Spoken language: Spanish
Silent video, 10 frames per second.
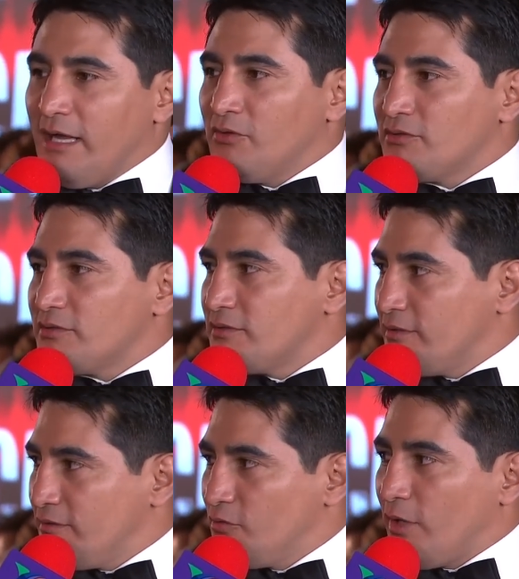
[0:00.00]
rounds
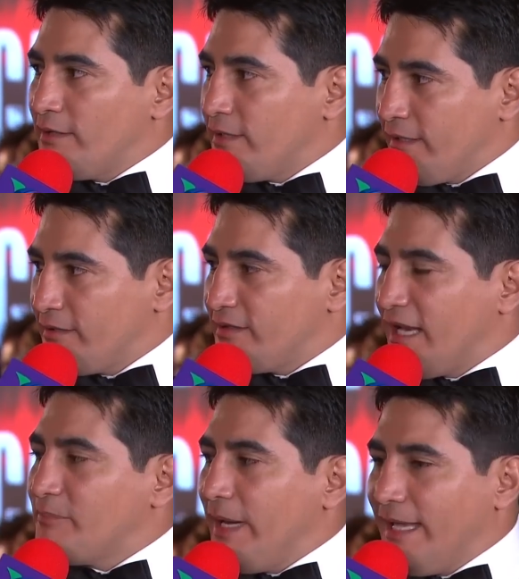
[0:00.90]
durante
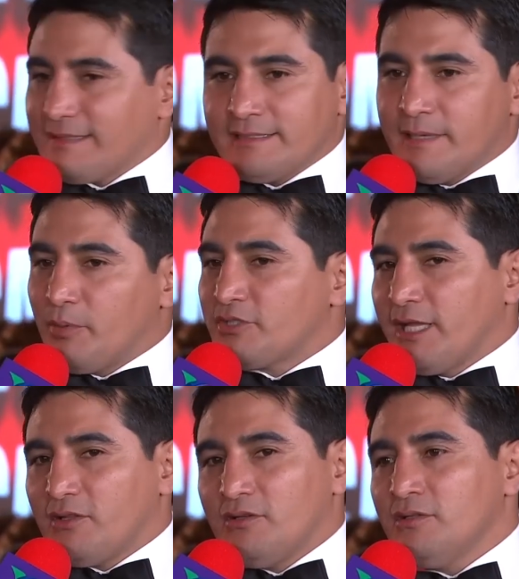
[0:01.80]
tres peleas al
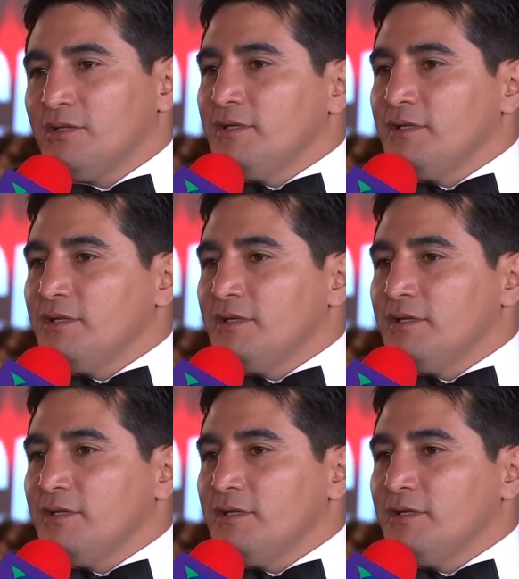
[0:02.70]
100%